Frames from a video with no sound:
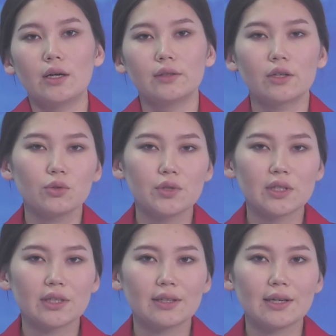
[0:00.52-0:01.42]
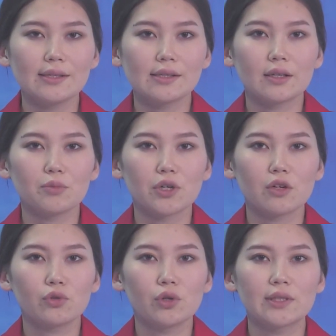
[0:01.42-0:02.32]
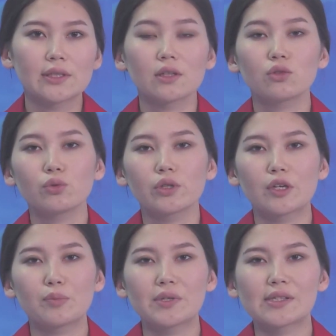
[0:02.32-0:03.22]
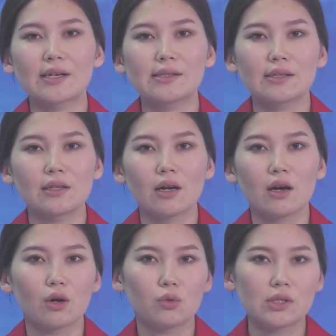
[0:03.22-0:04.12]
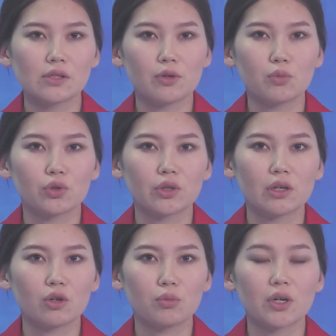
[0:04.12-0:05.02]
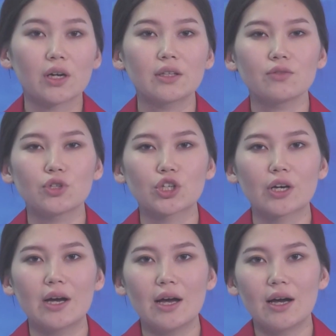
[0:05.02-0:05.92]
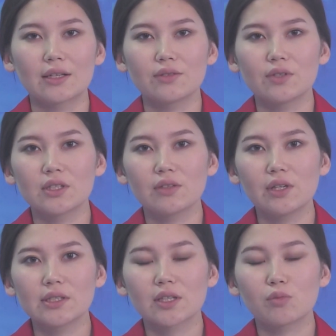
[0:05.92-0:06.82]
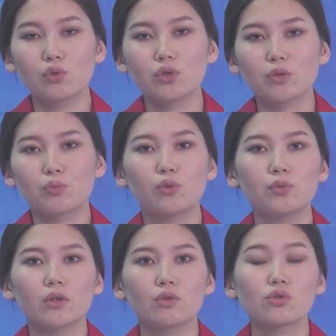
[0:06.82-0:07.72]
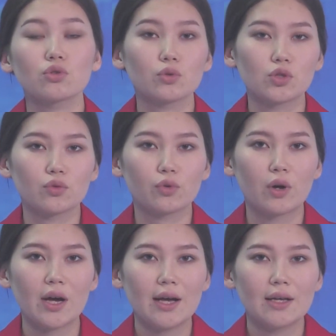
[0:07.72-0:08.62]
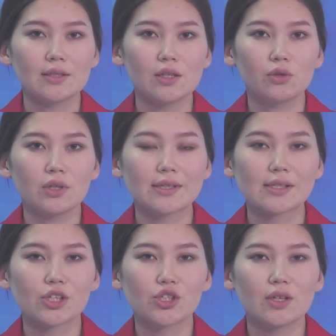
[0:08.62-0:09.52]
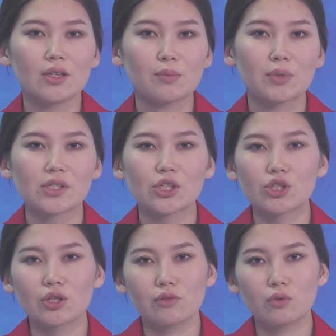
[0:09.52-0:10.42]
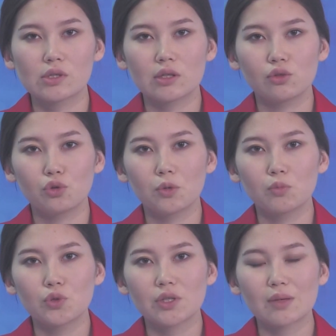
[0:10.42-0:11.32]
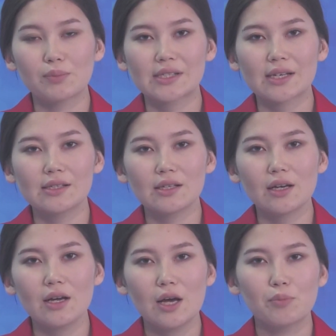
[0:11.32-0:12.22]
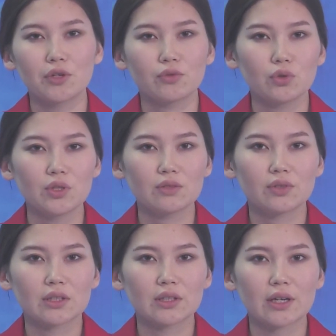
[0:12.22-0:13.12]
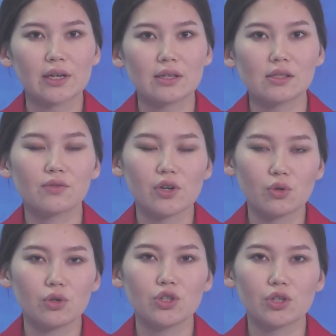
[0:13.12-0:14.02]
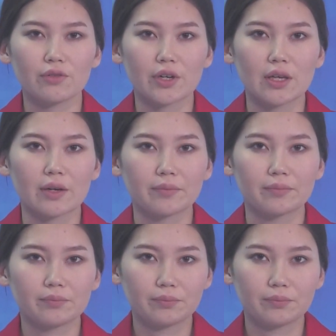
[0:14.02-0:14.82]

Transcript: На родине классика мировой литературы писателя Ауэзова Мухтара Омархановича активизировались работы по благоустройству. Зеленые насаждения, посаженные возле дома музея писателя, привносят в этот край свое очарование.